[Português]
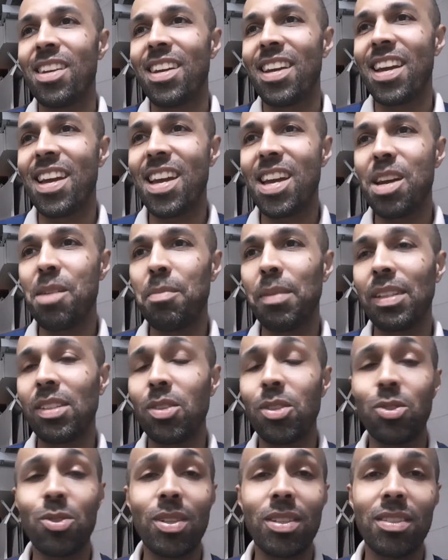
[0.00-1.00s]
É, mas é
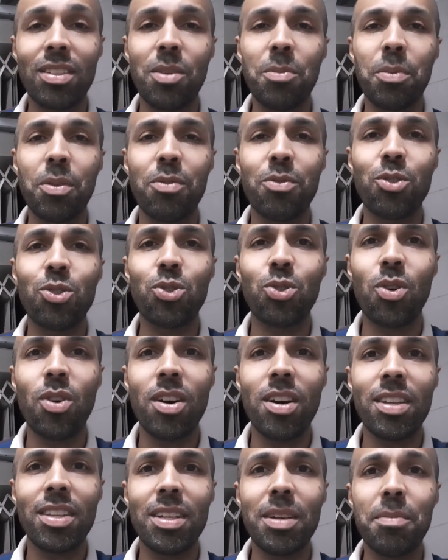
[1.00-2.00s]
uma situação
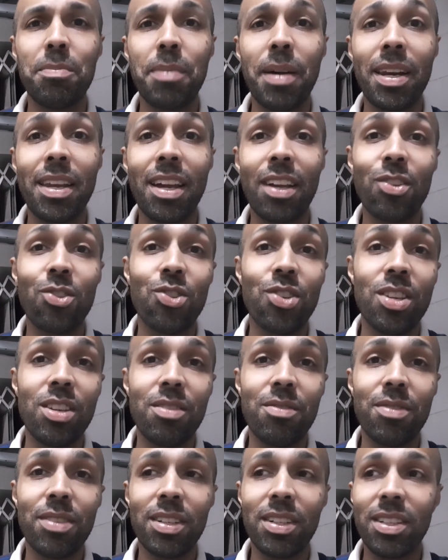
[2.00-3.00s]
provisória,
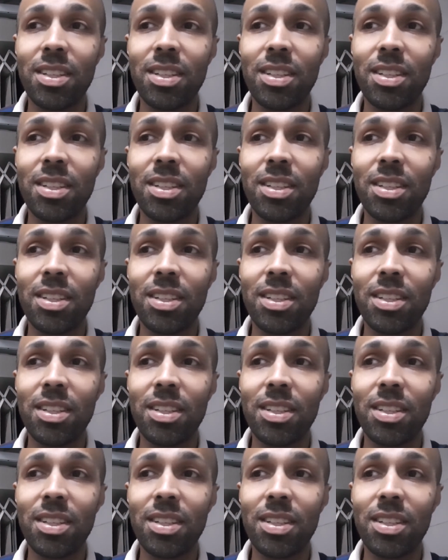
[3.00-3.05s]
paliativa,